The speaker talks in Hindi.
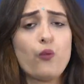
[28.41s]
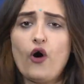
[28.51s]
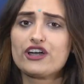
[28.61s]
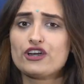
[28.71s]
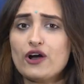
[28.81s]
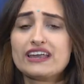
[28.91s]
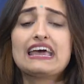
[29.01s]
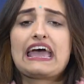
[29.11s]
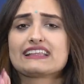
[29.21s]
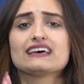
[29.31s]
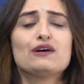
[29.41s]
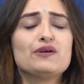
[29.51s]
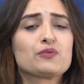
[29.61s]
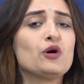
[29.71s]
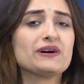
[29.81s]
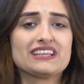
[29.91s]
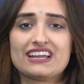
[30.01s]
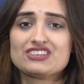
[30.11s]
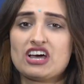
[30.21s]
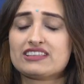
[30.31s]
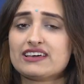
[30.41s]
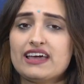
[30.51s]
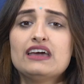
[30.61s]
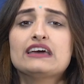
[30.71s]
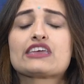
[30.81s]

वॉट नॉट इधर हम आपको बताना चाहते हैं